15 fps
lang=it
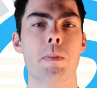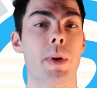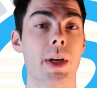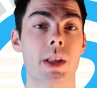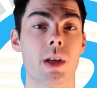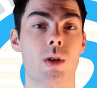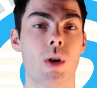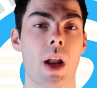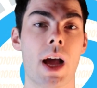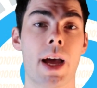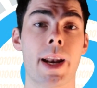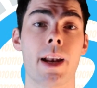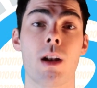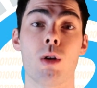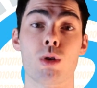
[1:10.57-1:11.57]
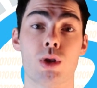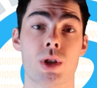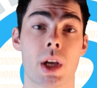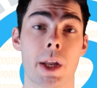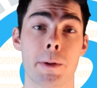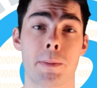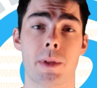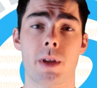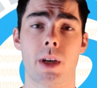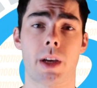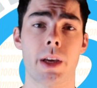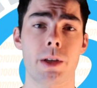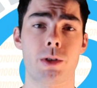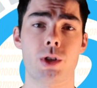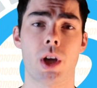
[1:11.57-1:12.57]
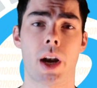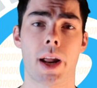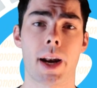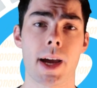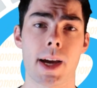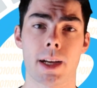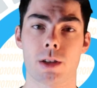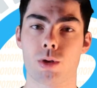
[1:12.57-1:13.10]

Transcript: In particolare lo script che girerà